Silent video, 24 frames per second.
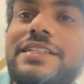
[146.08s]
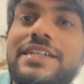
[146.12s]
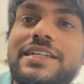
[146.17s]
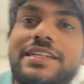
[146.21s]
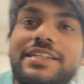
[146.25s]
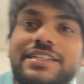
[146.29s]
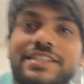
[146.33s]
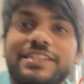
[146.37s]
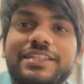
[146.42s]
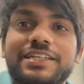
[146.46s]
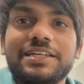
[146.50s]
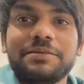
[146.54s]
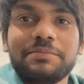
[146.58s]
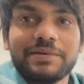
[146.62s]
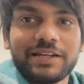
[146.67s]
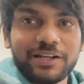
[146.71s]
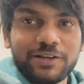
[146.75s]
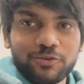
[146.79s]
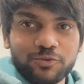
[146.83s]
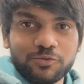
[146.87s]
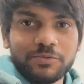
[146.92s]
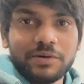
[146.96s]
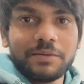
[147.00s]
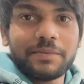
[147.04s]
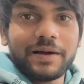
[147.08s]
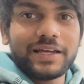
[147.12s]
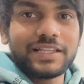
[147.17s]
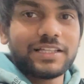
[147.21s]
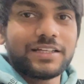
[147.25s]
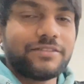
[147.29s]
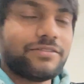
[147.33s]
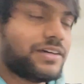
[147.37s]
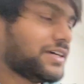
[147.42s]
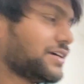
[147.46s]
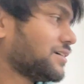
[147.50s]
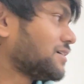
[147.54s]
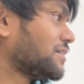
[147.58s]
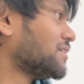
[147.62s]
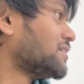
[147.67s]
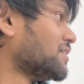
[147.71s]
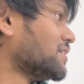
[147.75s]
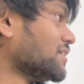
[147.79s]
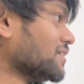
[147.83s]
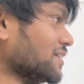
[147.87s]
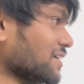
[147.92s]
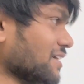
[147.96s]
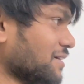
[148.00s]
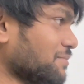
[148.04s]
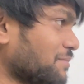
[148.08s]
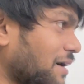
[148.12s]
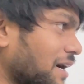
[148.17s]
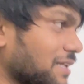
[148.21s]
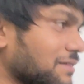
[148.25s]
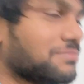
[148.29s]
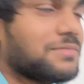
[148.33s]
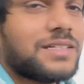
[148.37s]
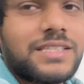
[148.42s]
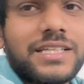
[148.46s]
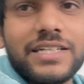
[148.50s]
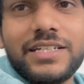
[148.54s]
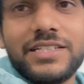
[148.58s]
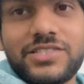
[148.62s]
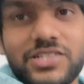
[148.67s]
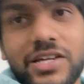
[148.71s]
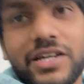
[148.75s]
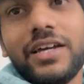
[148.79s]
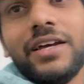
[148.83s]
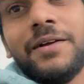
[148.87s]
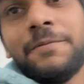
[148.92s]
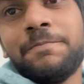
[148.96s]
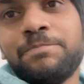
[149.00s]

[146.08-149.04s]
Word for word: करनी थी ये मेरा रूम है भाई दबे भारत माता की जय